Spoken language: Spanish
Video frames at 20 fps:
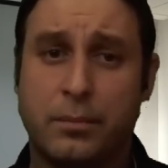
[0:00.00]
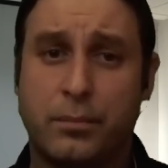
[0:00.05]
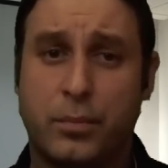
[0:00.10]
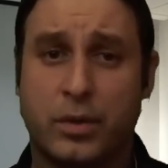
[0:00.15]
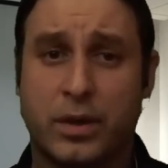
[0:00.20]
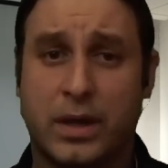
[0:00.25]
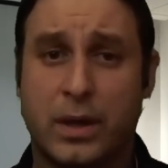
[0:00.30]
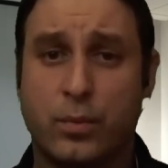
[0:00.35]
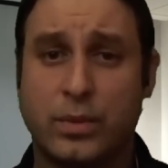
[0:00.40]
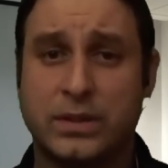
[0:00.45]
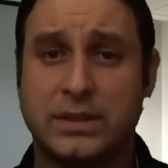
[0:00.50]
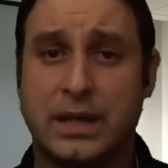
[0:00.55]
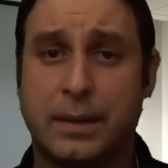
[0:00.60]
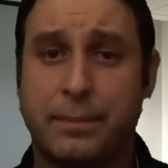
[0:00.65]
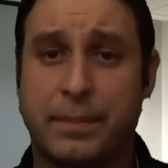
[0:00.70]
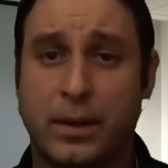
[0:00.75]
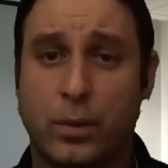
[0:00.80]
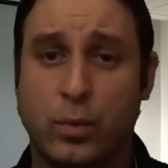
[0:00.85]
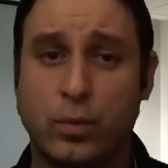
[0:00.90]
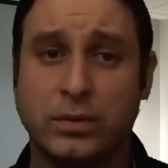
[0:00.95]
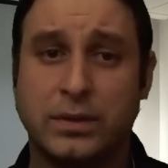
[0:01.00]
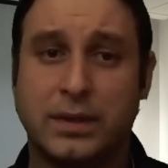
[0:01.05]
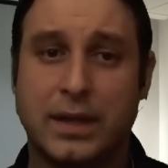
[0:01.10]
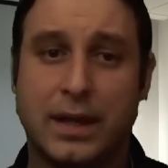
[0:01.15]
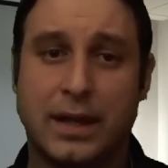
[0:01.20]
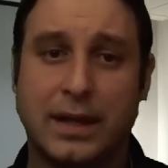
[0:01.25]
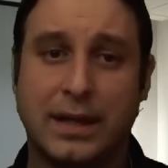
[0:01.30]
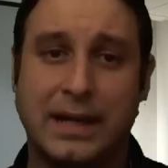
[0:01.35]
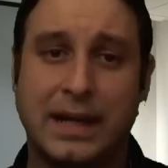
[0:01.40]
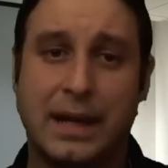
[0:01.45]
porque nuestra
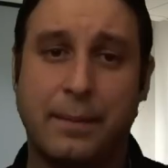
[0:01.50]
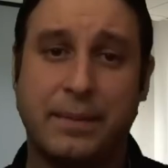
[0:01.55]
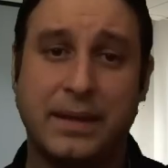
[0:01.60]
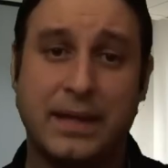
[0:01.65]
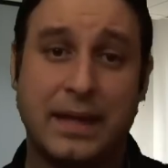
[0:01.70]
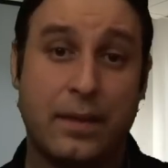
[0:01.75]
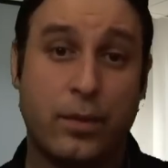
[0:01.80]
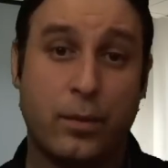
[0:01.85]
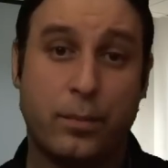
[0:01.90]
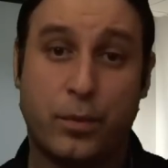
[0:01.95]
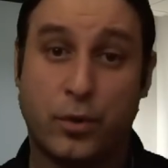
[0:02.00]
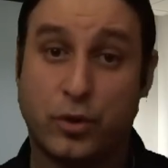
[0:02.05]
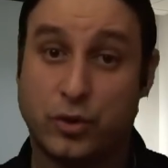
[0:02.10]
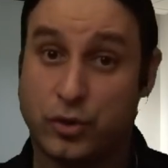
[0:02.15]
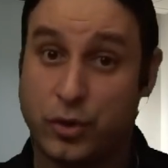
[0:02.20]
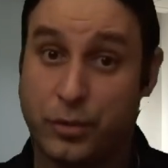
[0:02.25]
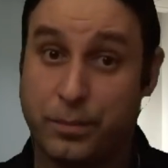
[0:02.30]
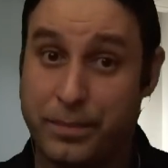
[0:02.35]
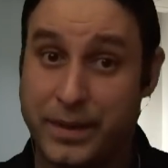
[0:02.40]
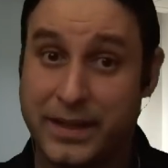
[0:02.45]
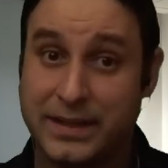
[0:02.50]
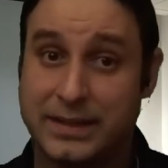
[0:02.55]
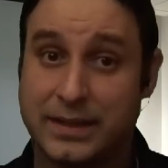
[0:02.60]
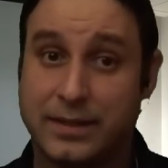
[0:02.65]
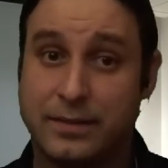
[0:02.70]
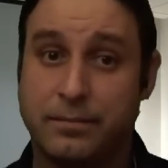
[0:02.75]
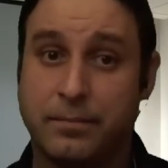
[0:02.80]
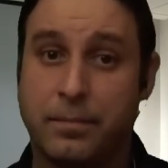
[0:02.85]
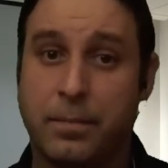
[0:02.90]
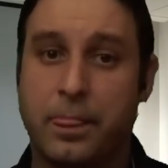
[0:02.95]
pregunta le ha pillado por
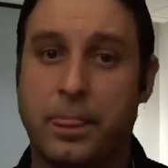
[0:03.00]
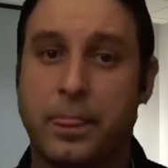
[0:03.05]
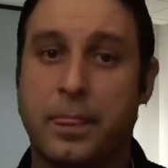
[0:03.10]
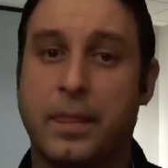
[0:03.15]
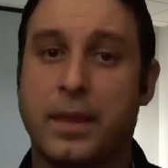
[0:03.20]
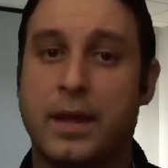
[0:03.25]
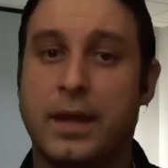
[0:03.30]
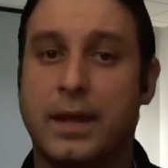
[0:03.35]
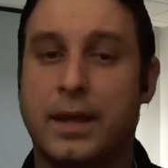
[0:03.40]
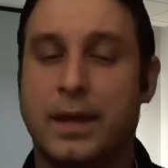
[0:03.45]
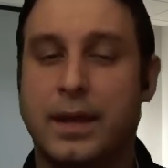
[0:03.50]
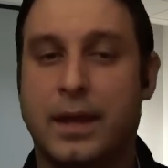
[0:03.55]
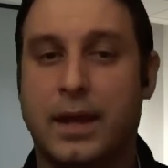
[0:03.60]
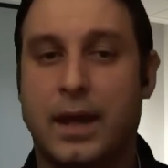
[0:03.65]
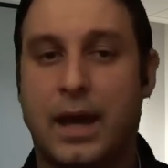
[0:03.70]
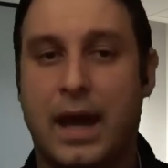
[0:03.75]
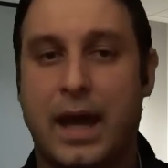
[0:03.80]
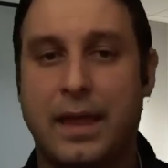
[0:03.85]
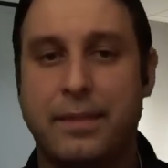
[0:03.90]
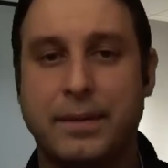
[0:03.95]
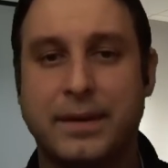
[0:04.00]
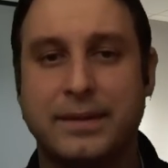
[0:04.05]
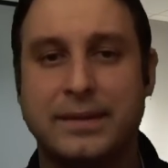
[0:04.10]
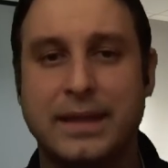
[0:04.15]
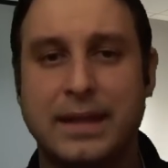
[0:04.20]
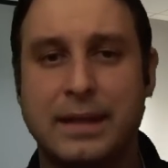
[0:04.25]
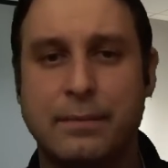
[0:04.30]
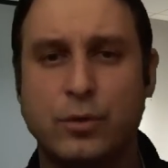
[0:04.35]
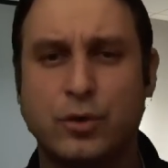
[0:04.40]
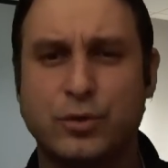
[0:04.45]
sorpresa,
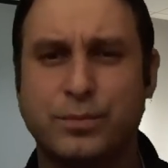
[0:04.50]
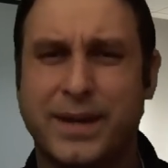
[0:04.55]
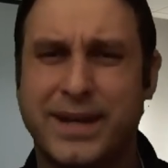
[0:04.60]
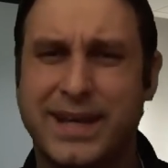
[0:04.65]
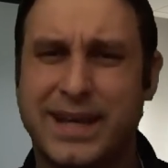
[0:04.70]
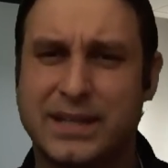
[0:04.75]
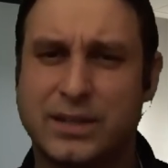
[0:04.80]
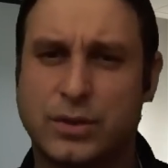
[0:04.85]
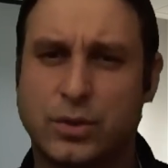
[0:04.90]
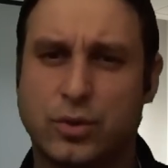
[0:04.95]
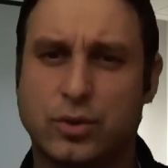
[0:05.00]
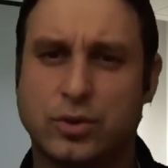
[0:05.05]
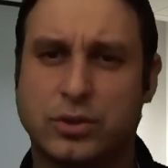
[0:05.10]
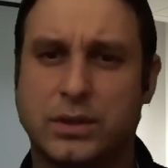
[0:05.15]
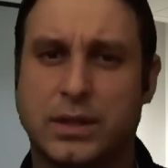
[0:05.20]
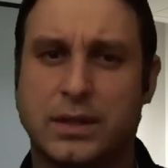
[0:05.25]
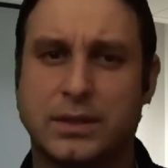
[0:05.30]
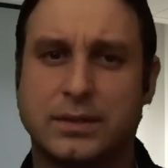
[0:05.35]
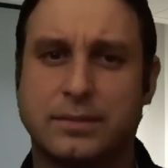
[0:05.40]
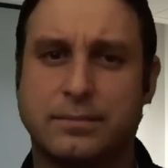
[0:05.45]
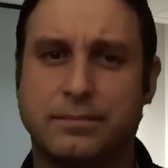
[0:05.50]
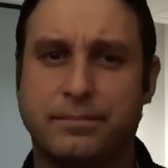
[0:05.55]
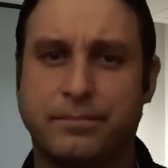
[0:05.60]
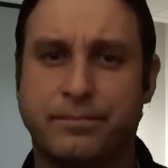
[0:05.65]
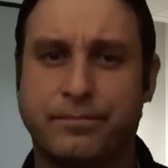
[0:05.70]
advertiremos varias cosas.